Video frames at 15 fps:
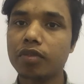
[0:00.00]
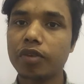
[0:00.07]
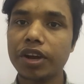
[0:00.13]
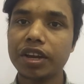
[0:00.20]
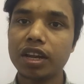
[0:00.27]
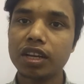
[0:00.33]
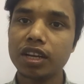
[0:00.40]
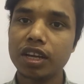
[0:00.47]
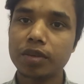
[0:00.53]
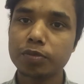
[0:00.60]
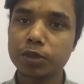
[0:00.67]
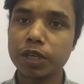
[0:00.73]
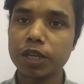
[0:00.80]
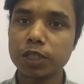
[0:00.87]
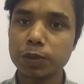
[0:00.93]
ফাইনাল ইয়ার
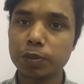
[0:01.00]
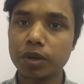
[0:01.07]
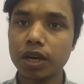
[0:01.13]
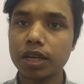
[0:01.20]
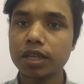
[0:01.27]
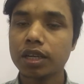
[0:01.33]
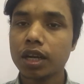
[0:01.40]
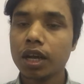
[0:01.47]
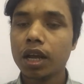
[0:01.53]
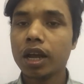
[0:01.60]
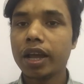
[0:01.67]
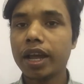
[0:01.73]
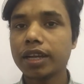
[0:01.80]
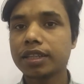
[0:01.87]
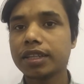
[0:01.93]
শেষ প্রায়
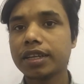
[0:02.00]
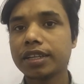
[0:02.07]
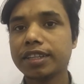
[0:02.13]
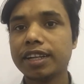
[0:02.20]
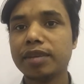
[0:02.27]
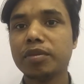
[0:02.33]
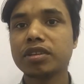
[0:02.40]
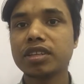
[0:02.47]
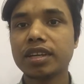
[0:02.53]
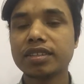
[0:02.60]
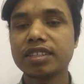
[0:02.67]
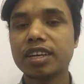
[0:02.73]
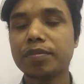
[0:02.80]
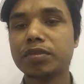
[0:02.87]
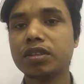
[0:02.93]
এক থেকে দেড় মাস
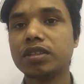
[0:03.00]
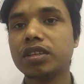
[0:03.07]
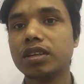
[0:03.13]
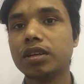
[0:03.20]
আছে আপনি